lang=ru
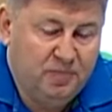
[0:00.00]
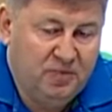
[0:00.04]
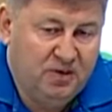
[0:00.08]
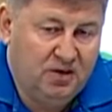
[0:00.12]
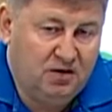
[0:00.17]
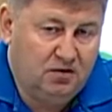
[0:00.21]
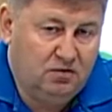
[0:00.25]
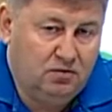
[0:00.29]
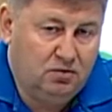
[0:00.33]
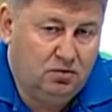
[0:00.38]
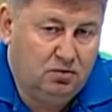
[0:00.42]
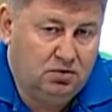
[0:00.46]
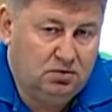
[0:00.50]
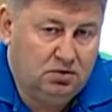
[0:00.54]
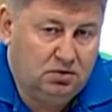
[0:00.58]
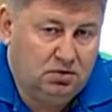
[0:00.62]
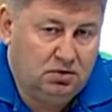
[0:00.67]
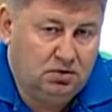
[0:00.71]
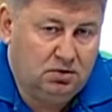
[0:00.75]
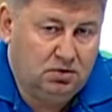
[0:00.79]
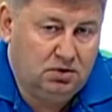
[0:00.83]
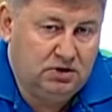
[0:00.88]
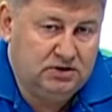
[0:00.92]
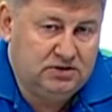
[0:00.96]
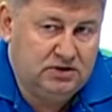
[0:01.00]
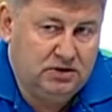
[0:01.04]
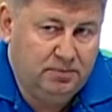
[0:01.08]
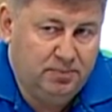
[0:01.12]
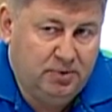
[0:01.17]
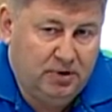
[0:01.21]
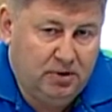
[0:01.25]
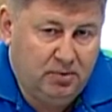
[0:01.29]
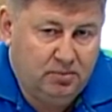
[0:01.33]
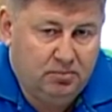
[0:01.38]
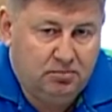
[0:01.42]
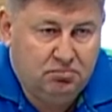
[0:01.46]
Вот. Если
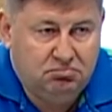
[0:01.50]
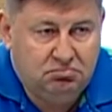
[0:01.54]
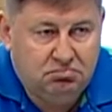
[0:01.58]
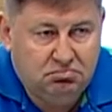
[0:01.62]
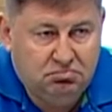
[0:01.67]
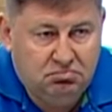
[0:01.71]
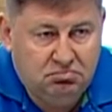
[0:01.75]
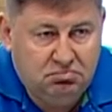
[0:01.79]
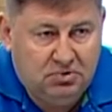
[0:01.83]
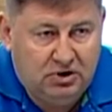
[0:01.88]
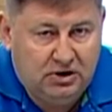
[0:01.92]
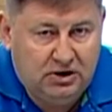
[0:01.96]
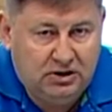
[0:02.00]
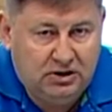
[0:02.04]
прям о